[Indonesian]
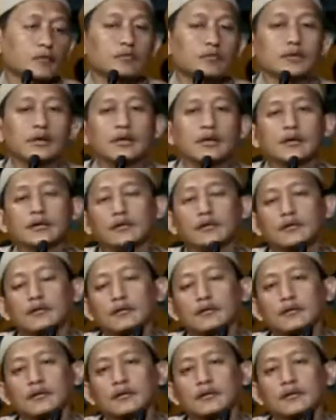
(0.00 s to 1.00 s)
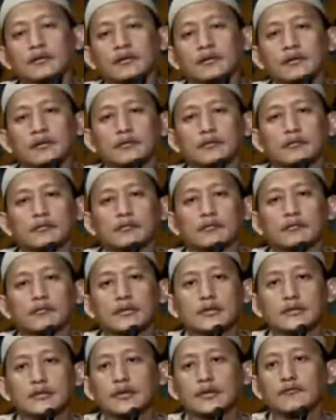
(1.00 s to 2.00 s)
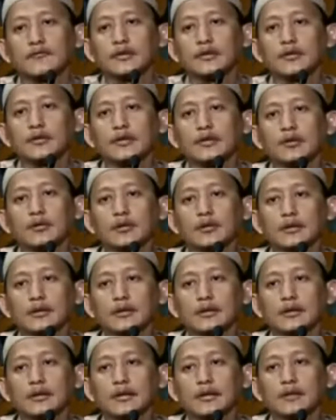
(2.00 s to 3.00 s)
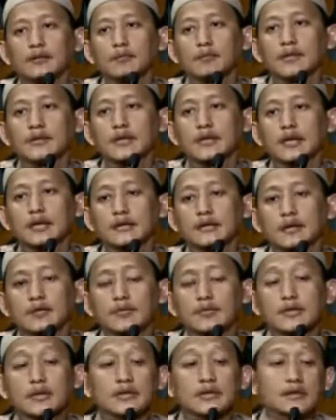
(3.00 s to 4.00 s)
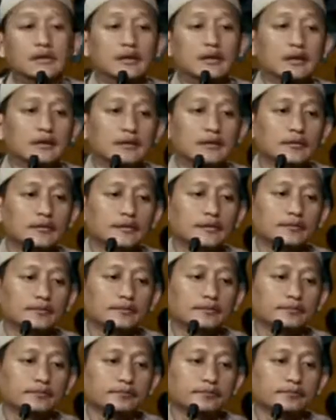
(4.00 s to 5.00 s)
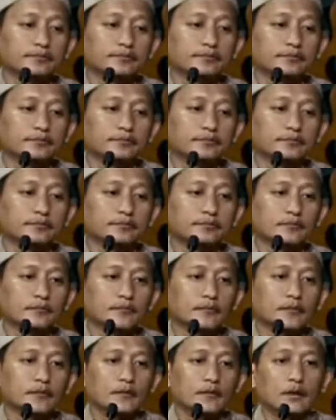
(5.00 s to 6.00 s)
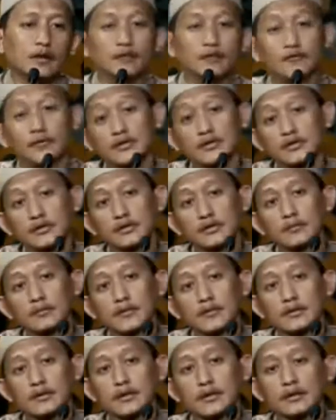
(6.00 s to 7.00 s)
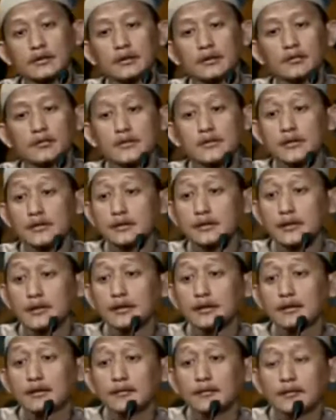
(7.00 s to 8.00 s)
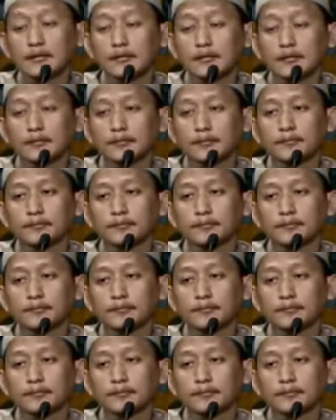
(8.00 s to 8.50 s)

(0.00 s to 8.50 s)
kemudian masalah video kita lihat maslahatnya besar sekali Pak Televisi maslahatnya besar sekali, Pak.